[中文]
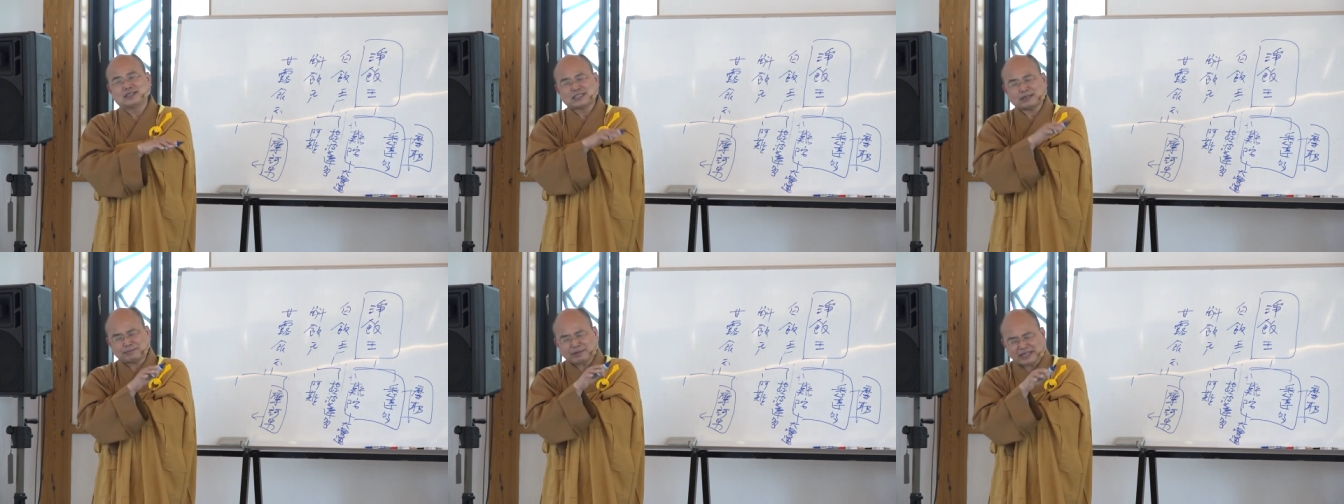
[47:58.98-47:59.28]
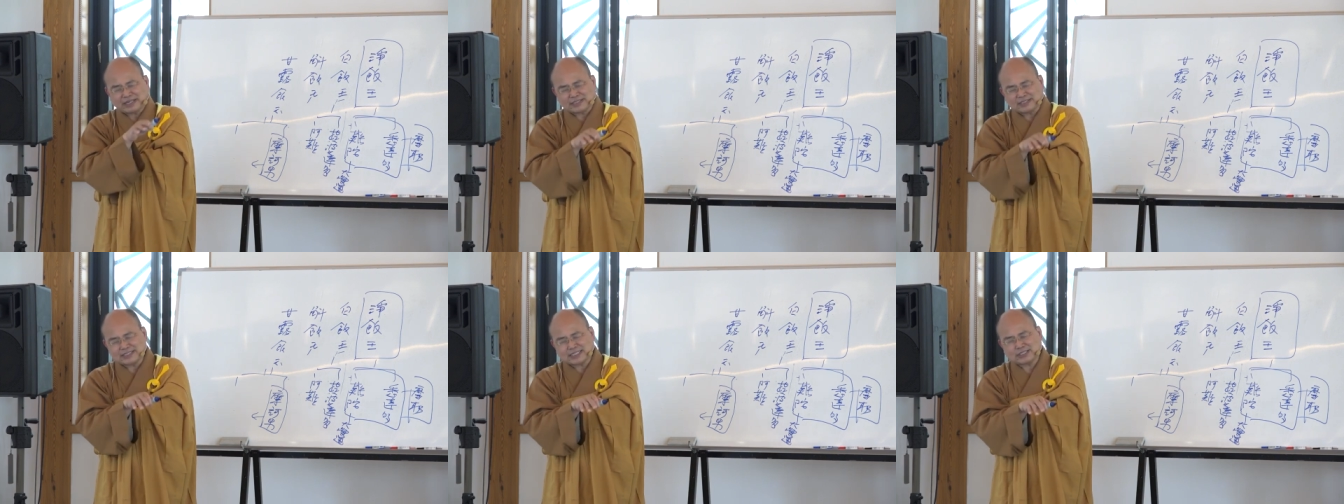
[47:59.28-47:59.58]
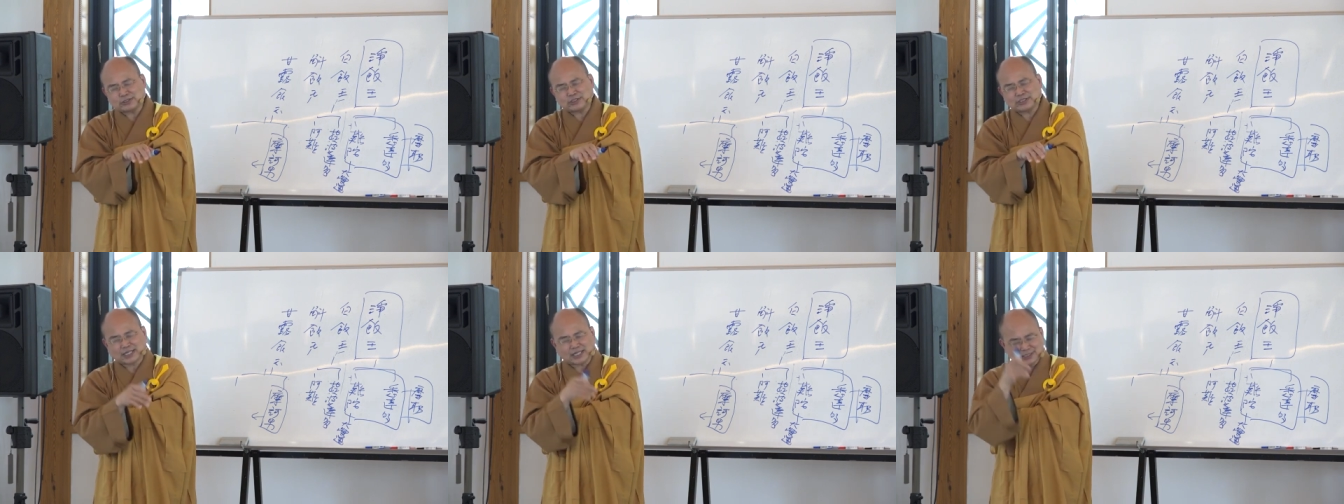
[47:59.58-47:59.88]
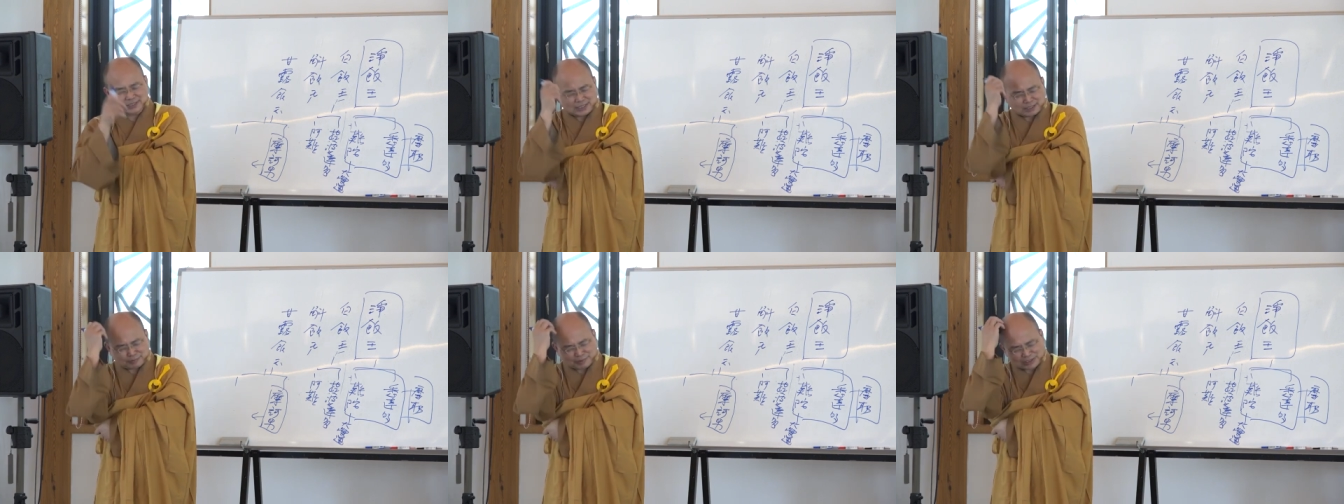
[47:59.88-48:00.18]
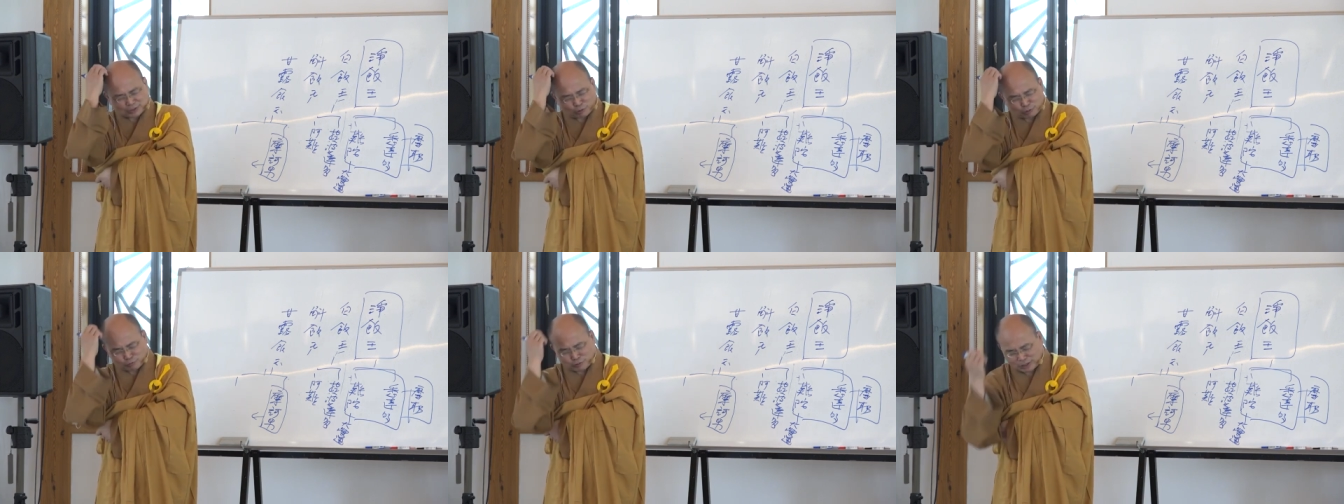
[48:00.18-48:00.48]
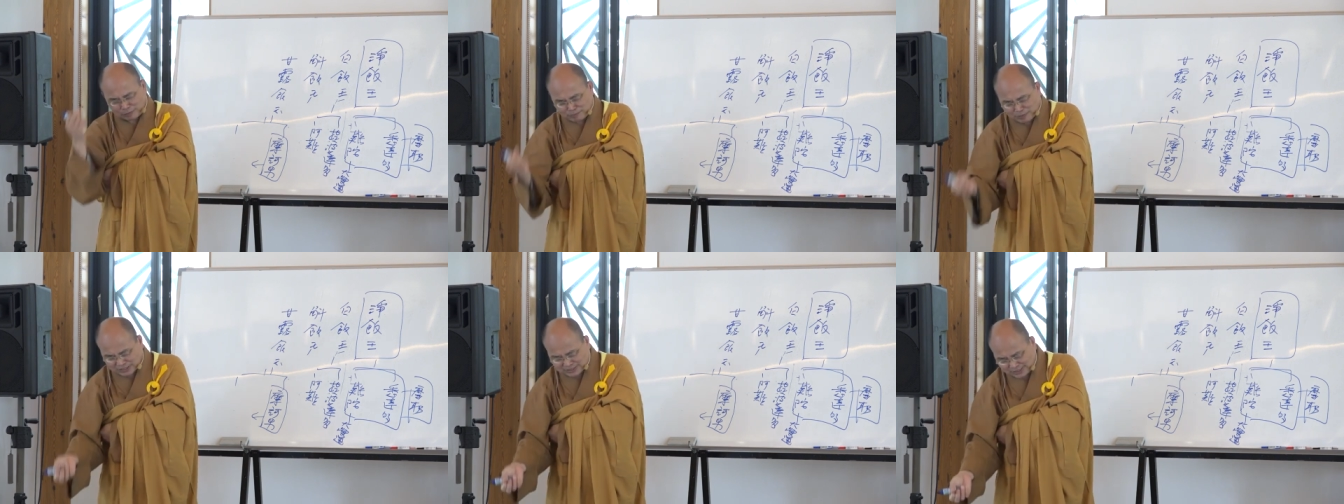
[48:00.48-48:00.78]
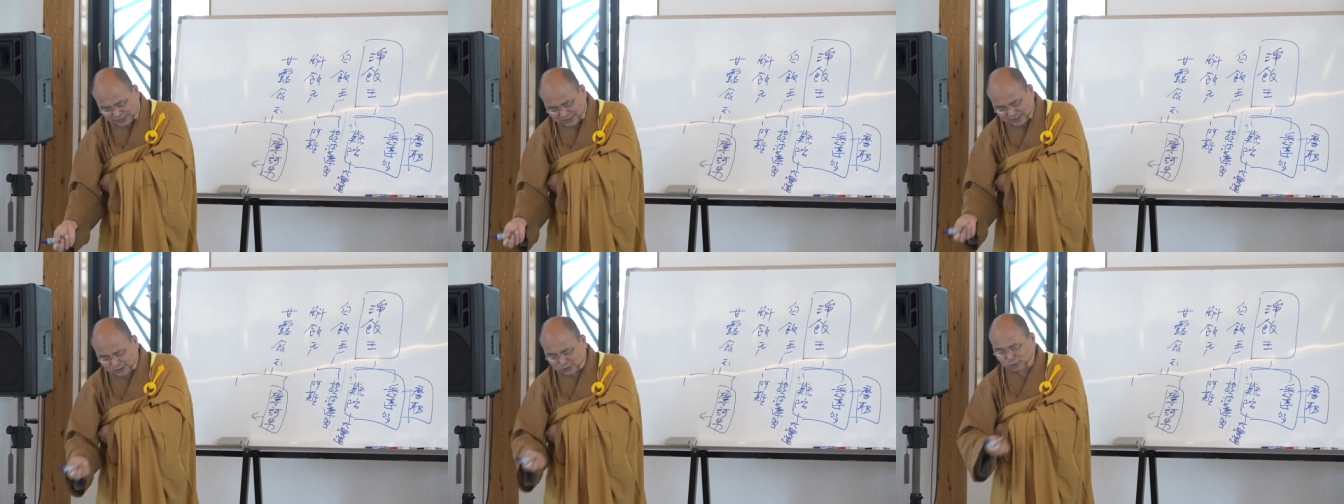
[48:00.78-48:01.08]
他派人下去看，他把头发绑
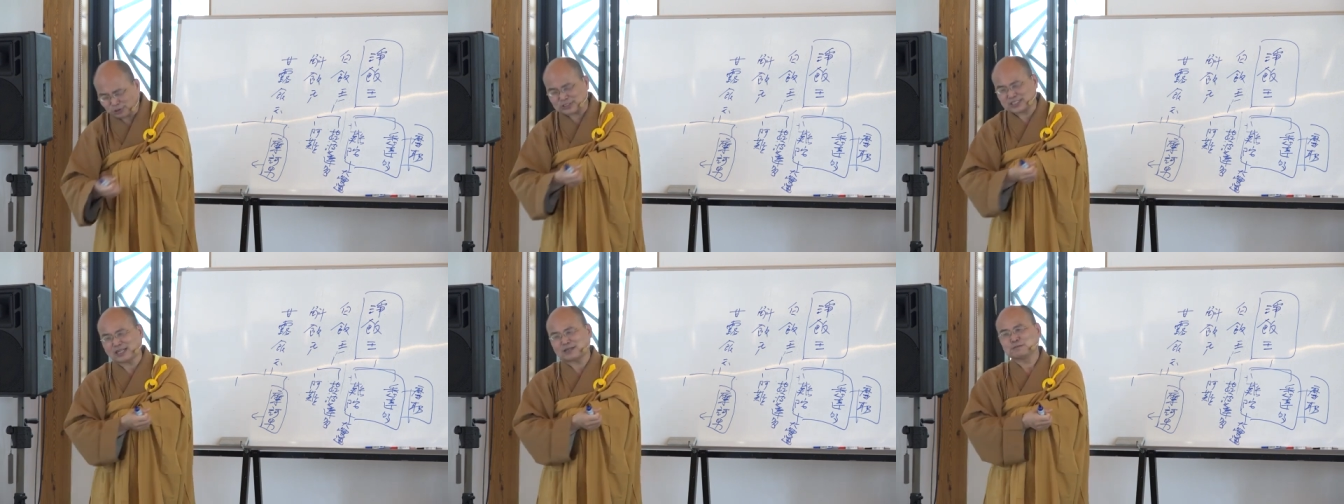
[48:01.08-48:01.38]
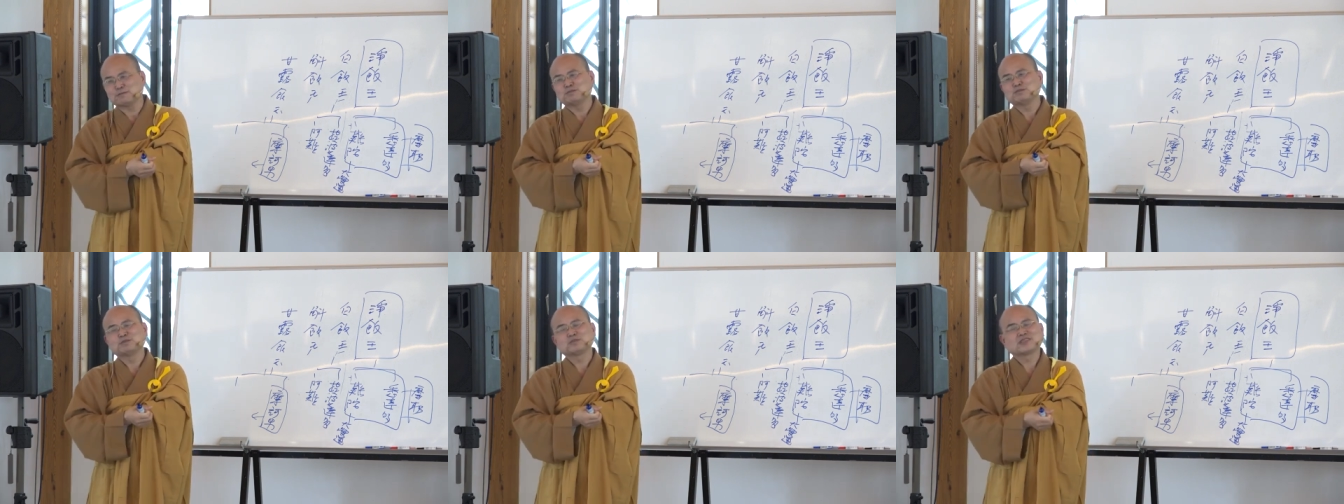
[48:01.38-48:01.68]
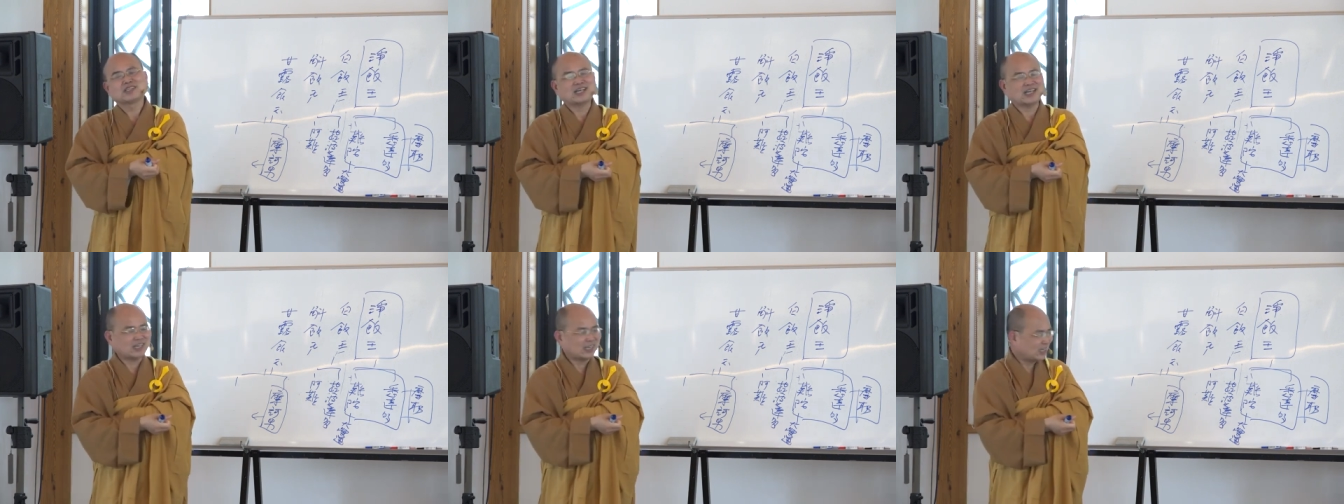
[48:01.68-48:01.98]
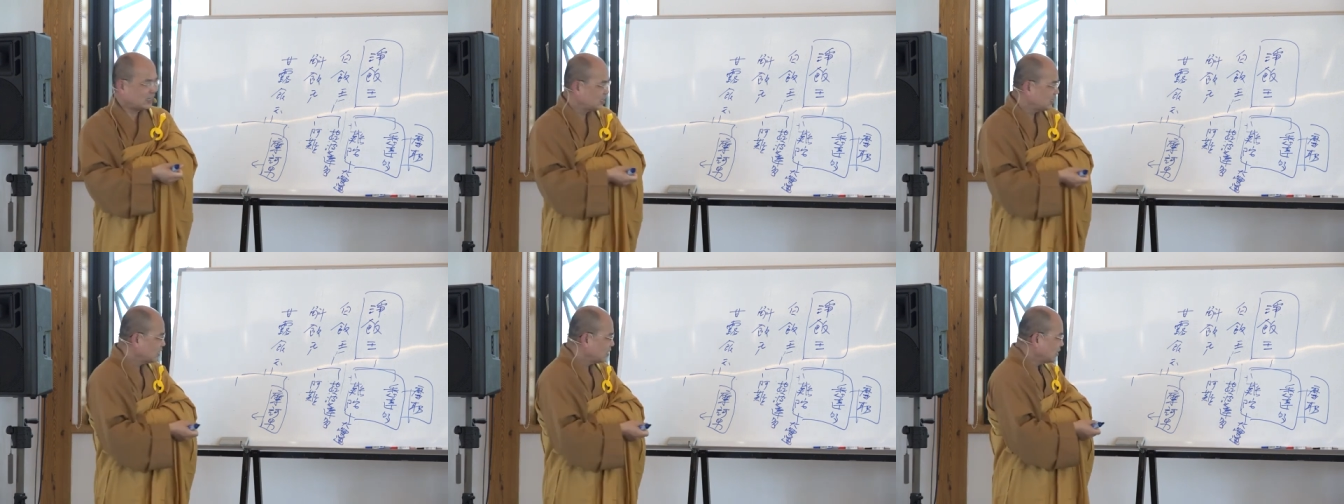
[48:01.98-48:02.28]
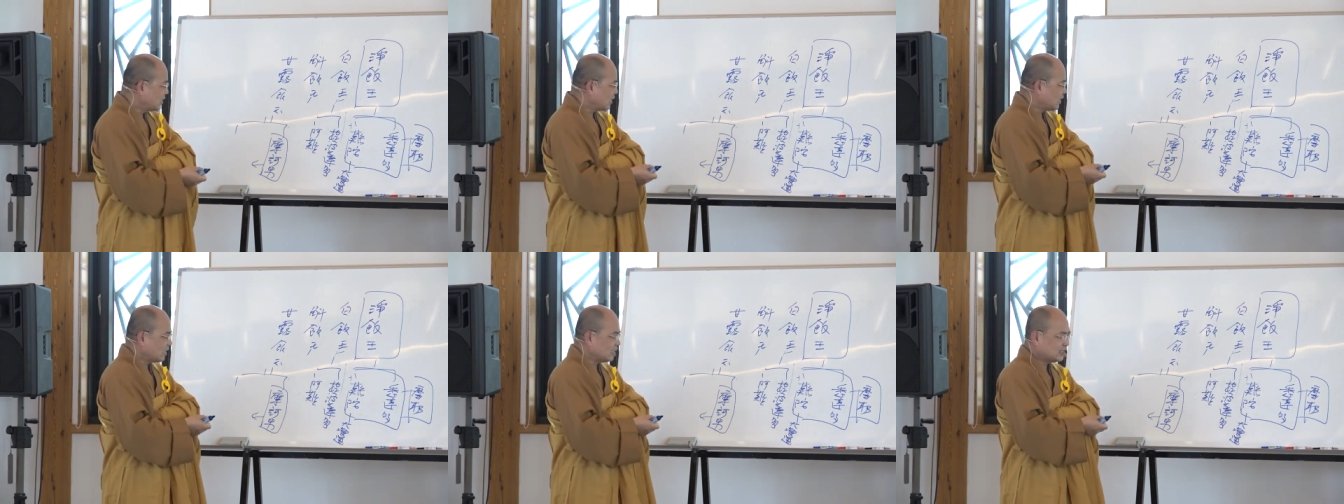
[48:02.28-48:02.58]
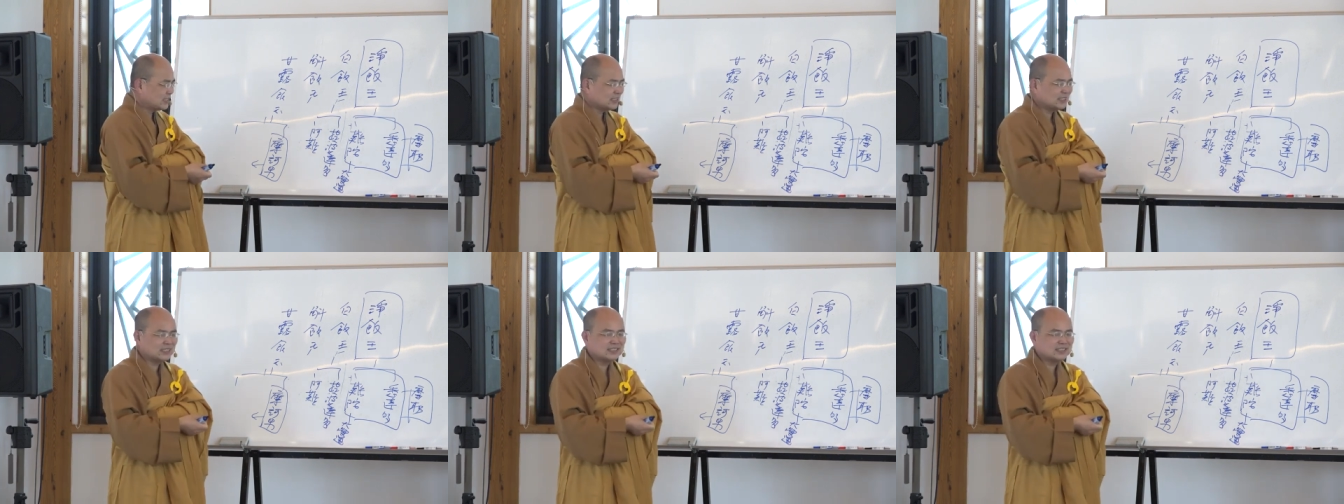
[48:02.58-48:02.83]
在石头上，啊，那这